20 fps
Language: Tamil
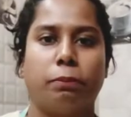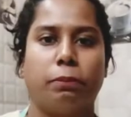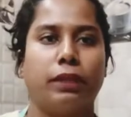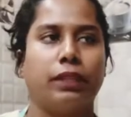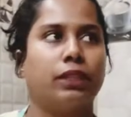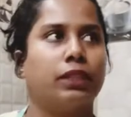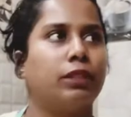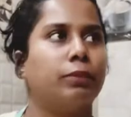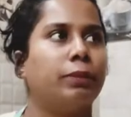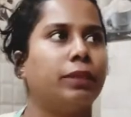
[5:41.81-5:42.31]

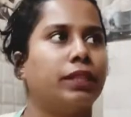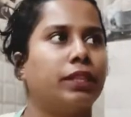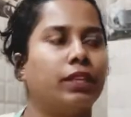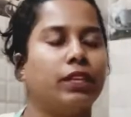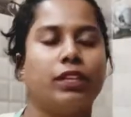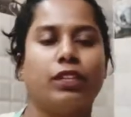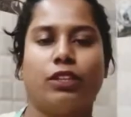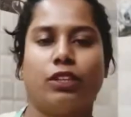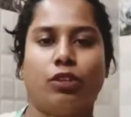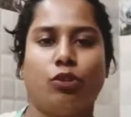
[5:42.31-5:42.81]
மந்த்
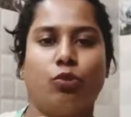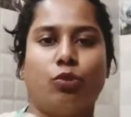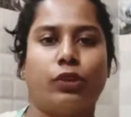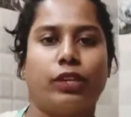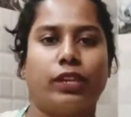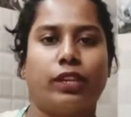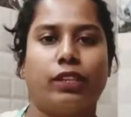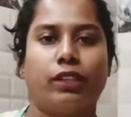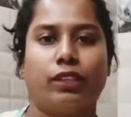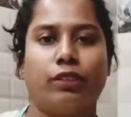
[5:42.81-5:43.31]
பார்த்தீங்கன்னா இந்த நியூ
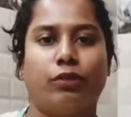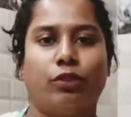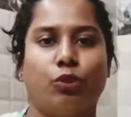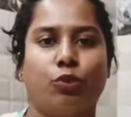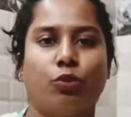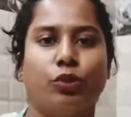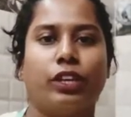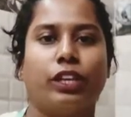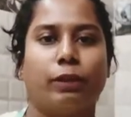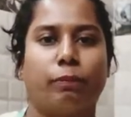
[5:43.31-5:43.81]
இயர்லேருந்து
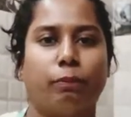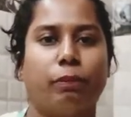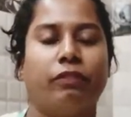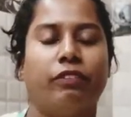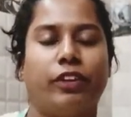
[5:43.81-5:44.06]
நியூ இயர் அப்போ